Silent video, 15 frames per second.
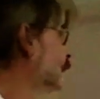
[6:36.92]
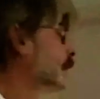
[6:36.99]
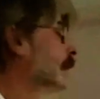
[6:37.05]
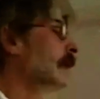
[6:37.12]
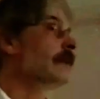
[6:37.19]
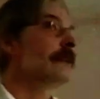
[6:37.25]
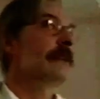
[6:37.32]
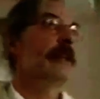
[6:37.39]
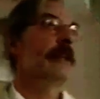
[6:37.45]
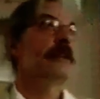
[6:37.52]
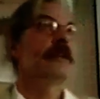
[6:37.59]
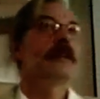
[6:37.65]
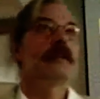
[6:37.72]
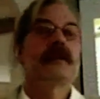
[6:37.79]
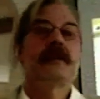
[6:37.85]
als ich
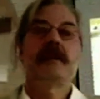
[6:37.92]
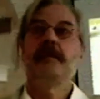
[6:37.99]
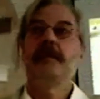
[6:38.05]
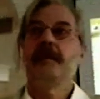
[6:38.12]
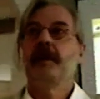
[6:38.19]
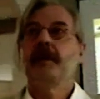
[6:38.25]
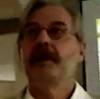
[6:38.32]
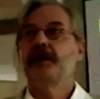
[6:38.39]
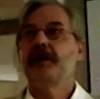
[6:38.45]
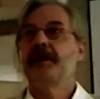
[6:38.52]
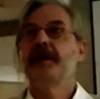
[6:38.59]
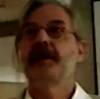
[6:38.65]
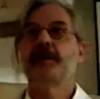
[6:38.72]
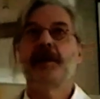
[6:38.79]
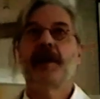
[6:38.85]
sagte, die äh,
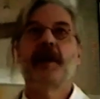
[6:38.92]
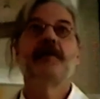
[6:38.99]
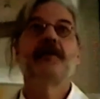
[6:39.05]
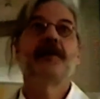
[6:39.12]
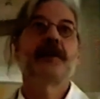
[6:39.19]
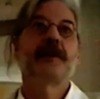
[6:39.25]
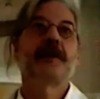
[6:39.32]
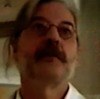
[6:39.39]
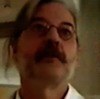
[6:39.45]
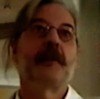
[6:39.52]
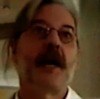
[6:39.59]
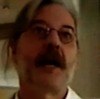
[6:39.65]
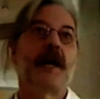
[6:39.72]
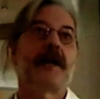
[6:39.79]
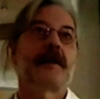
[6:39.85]
Justiz beeinflusst den
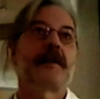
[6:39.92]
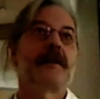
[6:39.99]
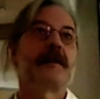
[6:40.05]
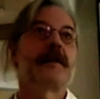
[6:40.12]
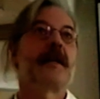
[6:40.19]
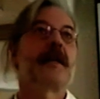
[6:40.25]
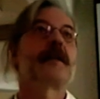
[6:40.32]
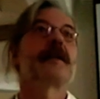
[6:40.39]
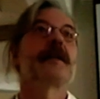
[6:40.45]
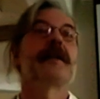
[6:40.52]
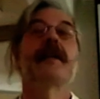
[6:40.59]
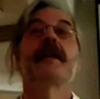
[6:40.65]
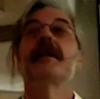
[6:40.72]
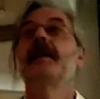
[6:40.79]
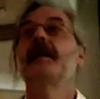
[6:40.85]
Markt. Dann sagte
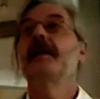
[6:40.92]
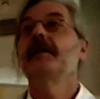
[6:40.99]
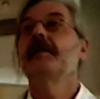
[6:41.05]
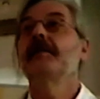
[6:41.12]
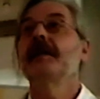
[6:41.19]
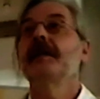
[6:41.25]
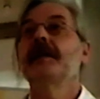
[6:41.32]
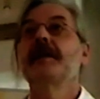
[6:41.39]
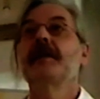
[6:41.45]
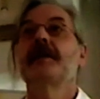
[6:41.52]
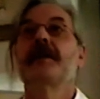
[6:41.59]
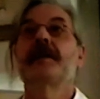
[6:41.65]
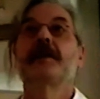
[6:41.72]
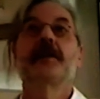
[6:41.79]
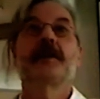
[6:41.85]
er, wir
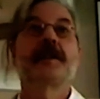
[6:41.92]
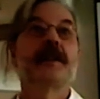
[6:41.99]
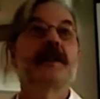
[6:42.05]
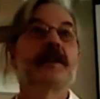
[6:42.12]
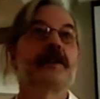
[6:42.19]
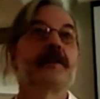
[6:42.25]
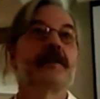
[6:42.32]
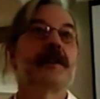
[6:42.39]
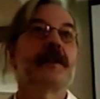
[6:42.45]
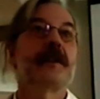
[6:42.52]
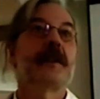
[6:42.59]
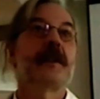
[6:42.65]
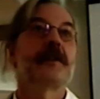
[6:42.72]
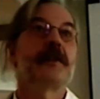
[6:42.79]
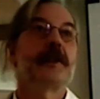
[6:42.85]
sind die Justiz und wir
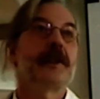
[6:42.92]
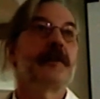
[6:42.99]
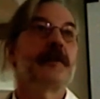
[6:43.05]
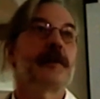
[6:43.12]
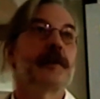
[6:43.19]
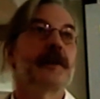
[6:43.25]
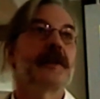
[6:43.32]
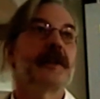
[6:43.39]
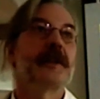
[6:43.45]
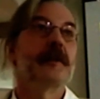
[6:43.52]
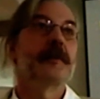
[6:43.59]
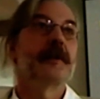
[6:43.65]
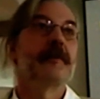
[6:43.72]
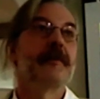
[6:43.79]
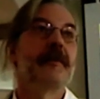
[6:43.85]
sind kein
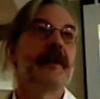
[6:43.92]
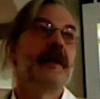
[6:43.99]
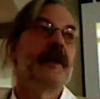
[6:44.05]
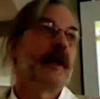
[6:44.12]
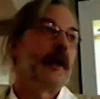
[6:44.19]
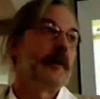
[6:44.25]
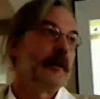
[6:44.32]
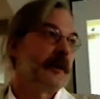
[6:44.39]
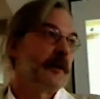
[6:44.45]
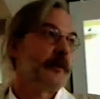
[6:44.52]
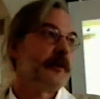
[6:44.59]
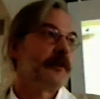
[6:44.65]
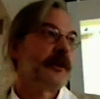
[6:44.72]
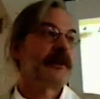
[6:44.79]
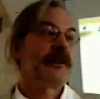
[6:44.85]
Wirtschaftsbetrieb. Aber was
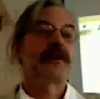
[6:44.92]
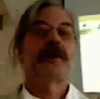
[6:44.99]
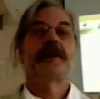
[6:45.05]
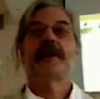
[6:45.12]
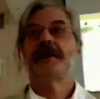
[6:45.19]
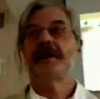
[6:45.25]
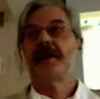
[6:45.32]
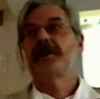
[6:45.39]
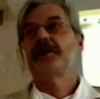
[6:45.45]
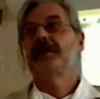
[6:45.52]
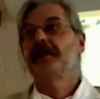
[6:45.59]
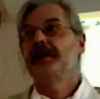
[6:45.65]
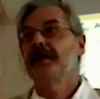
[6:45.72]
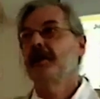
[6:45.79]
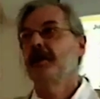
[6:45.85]
Professor Neuert sagt
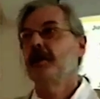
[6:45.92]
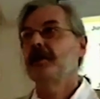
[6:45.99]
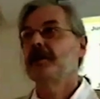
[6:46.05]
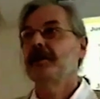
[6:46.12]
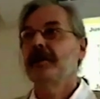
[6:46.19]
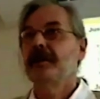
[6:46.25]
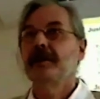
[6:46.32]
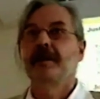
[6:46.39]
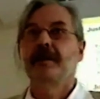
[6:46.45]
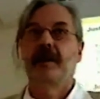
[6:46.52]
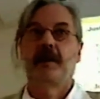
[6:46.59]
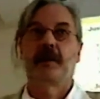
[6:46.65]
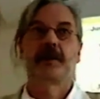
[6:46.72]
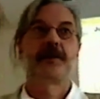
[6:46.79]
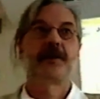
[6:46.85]
und Ihnen auch äh,
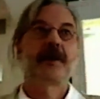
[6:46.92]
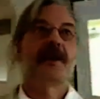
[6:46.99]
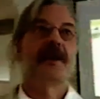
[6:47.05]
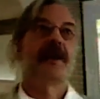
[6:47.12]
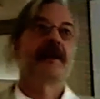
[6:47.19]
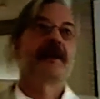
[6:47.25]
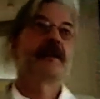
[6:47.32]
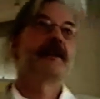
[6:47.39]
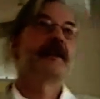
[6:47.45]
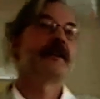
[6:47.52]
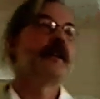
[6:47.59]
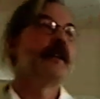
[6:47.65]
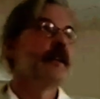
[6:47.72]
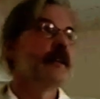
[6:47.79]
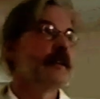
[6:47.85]
ausführen kann, ist,
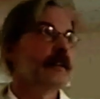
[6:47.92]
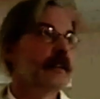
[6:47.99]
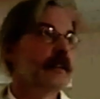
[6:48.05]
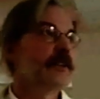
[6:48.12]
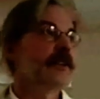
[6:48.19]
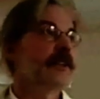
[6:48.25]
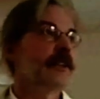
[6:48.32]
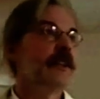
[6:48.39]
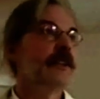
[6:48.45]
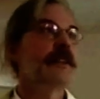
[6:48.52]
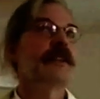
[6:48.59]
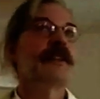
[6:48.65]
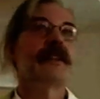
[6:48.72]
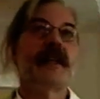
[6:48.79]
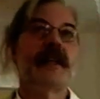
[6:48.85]
die Justiz
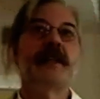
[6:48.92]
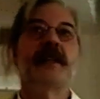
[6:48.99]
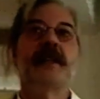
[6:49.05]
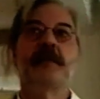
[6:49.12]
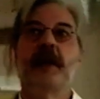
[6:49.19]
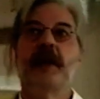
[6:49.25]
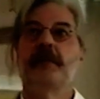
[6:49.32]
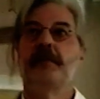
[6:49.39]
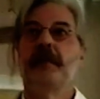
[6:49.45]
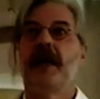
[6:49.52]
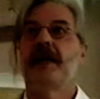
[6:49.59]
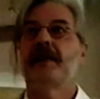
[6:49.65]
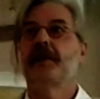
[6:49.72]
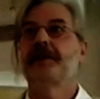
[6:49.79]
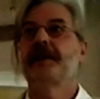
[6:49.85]
ist Teilnehmer am
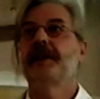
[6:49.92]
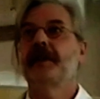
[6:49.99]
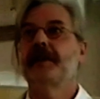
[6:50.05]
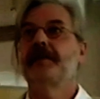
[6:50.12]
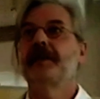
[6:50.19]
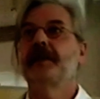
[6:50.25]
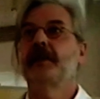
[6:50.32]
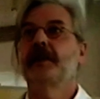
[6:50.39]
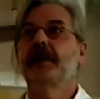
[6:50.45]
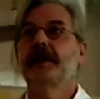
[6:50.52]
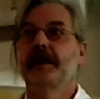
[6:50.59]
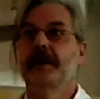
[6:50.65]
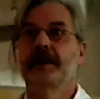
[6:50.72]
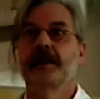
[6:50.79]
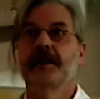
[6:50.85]
Markt, ob sie das will oder
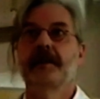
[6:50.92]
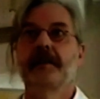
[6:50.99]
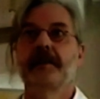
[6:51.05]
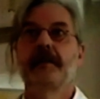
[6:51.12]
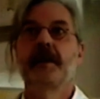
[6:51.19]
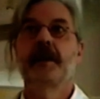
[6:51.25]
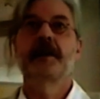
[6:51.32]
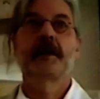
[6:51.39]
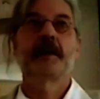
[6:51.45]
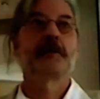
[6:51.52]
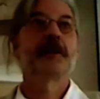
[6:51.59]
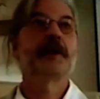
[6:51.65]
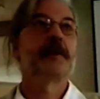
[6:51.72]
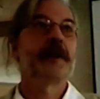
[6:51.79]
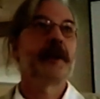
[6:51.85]
nicht. Das
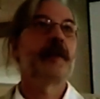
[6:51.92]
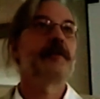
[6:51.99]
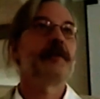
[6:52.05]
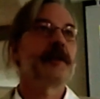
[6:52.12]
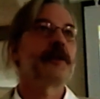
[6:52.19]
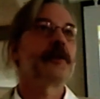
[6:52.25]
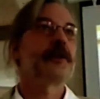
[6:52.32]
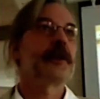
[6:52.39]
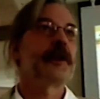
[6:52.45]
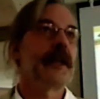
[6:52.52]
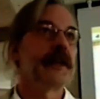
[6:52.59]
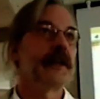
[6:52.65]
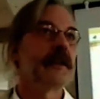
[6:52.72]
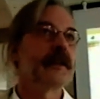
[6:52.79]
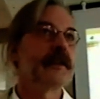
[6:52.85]
muss man einfach so zur
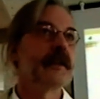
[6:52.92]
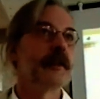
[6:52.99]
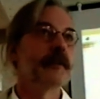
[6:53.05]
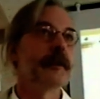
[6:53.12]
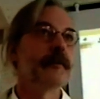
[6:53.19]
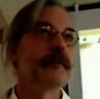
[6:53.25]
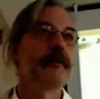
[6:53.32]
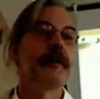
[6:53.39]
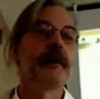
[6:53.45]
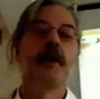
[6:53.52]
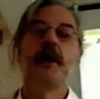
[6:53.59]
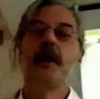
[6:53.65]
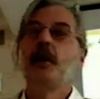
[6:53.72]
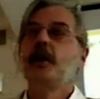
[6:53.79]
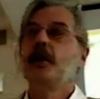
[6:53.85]
Kenntnis nehmen.
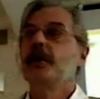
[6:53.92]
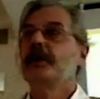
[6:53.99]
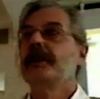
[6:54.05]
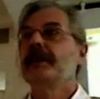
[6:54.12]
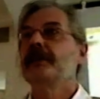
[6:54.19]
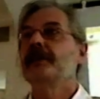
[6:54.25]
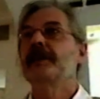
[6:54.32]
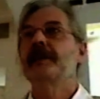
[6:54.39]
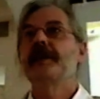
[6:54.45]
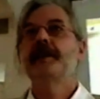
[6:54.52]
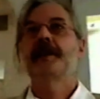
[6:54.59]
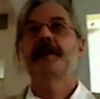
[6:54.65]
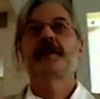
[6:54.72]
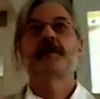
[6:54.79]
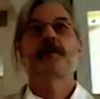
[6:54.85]
Und die
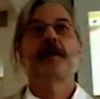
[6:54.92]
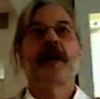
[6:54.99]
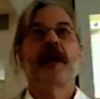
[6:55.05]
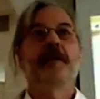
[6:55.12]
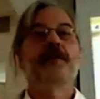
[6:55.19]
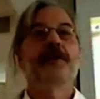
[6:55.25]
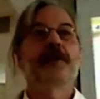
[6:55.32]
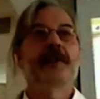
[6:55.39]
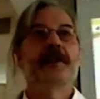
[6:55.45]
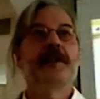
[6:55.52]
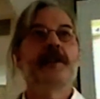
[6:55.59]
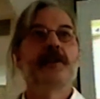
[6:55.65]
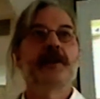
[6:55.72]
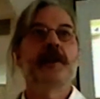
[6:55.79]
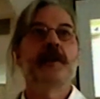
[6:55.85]
Justiz beeinflusst
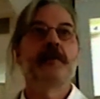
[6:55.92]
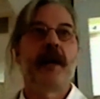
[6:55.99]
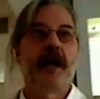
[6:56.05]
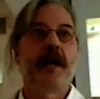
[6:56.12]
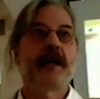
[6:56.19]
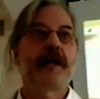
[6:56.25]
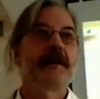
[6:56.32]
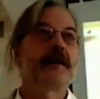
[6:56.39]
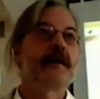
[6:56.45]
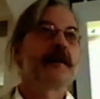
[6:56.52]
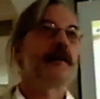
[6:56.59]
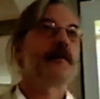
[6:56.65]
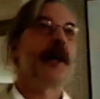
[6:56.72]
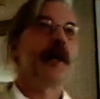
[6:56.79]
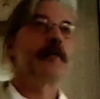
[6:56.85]
nicht nur den Markt,
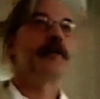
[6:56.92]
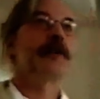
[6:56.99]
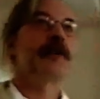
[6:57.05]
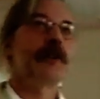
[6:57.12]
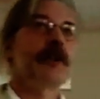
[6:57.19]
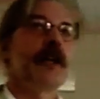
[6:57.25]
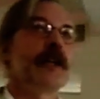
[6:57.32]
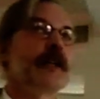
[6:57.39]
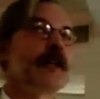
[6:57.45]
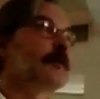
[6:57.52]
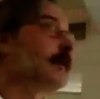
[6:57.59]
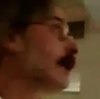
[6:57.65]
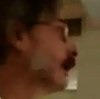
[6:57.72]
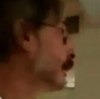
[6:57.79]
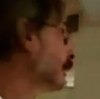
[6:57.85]
sie beeinflusst auch andere
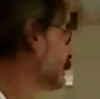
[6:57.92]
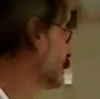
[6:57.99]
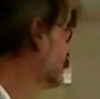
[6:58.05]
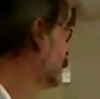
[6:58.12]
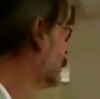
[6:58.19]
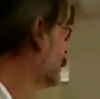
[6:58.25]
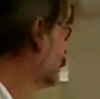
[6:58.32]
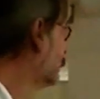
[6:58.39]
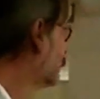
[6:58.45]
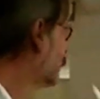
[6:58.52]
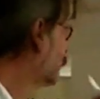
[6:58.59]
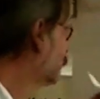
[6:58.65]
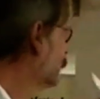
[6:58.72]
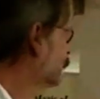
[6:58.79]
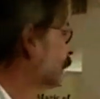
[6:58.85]
Bereiche. Ich
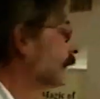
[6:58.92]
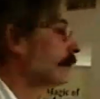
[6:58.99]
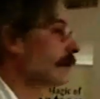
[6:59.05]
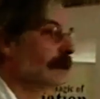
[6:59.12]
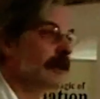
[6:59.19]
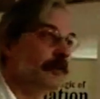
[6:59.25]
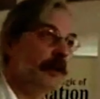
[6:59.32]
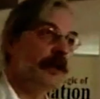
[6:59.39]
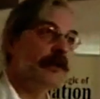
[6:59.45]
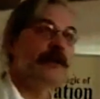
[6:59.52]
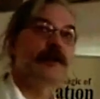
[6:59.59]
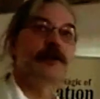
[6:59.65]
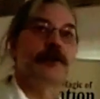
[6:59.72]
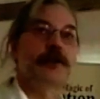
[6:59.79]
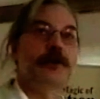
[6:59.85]
habe mal eine Liste gemacht, die
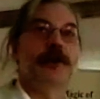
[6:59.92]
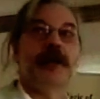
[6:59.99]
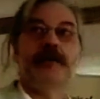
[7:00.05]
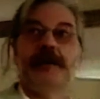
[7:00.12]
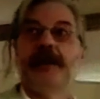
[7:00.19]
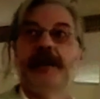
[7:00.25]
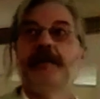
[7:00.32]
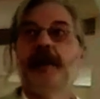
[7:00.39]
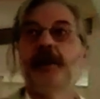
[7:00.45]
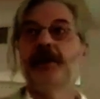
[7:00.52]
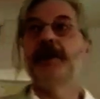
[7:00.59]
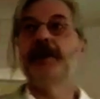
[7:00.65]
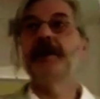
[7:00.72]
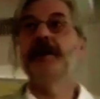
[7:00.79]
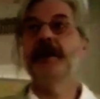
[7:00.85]
Kultur haben wir eben auch
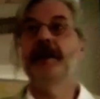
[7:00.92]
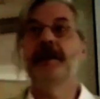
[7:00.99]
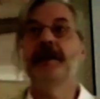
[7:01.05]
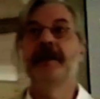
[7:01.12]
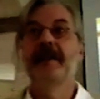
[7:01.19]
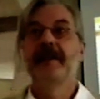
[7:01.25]
schon gesehen.